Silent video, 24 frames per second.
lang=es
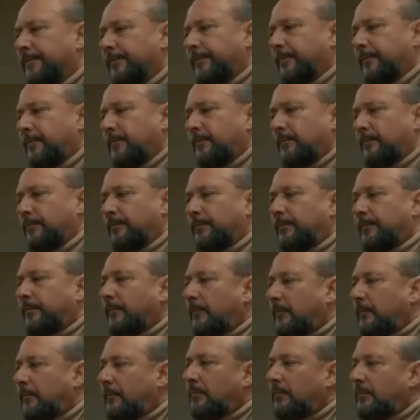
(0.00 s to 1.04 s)
el estado
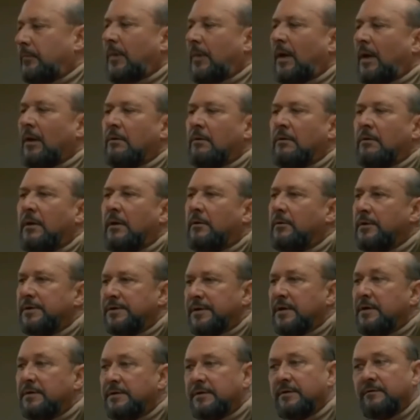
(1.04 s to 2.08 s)
mental de Michael.
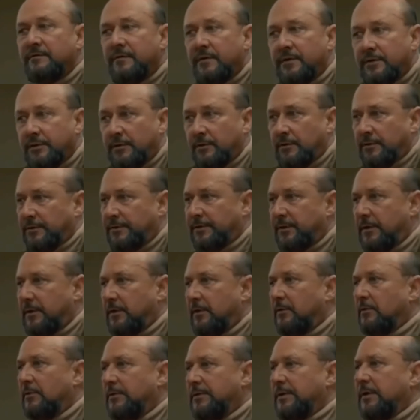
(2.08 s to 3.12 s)
There is insufficient
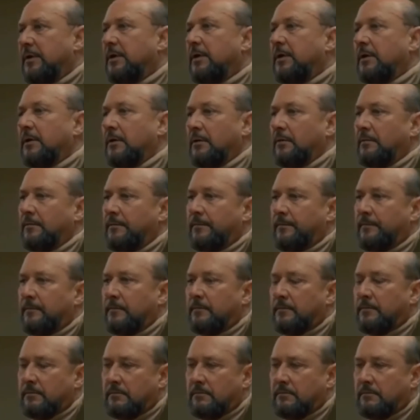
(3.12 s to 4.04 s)
security here.